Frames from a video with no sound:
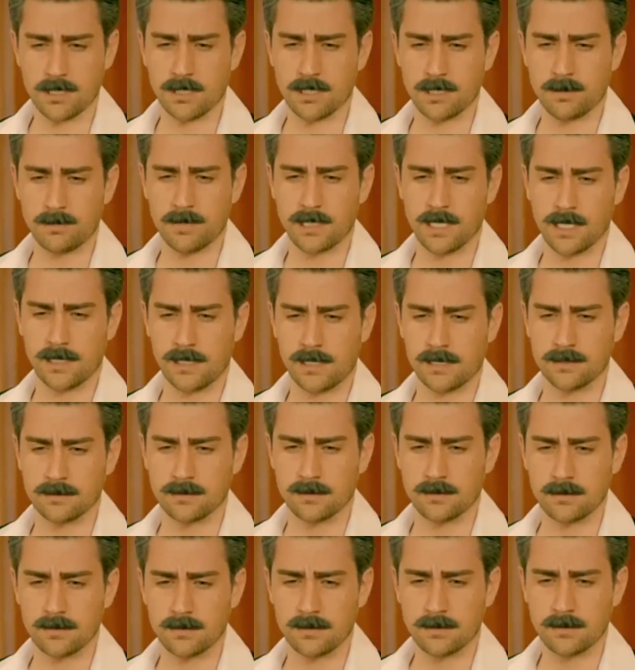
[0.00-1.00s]
yıllık bir yalan.
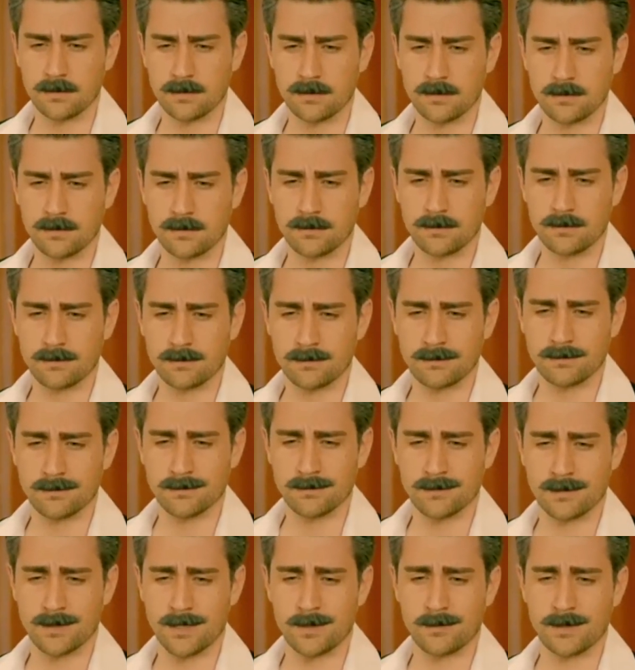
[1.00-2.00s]

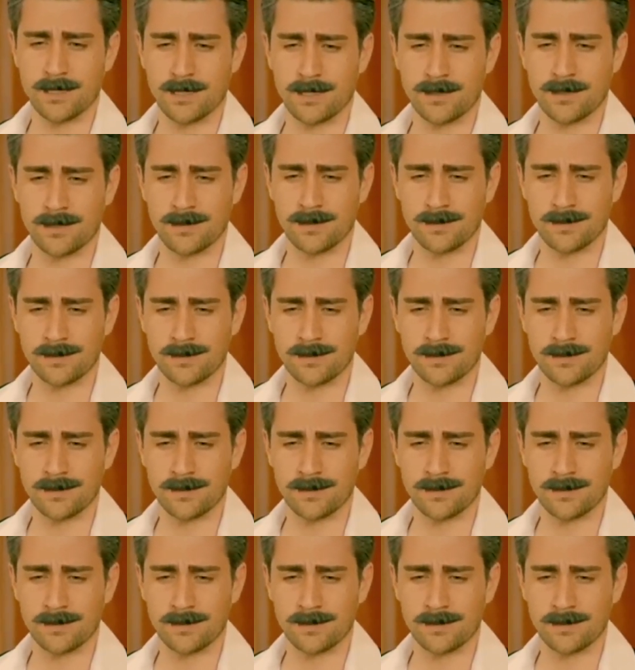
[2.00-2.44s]
Ama